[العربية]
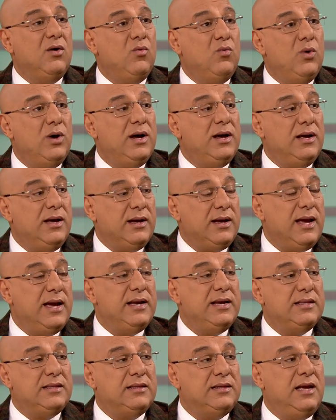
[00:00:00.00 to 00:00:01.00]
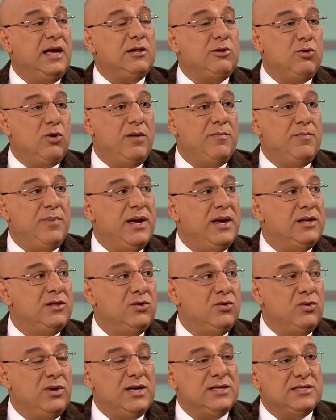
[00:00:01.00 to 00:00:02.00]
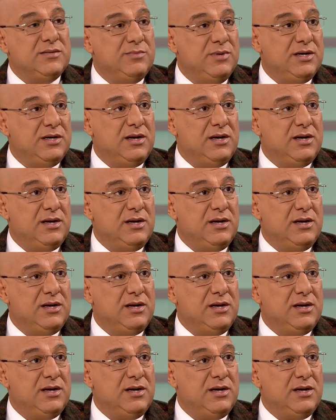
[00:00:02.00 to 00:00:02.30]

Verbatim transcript: وكانت جات له انباء انه لازم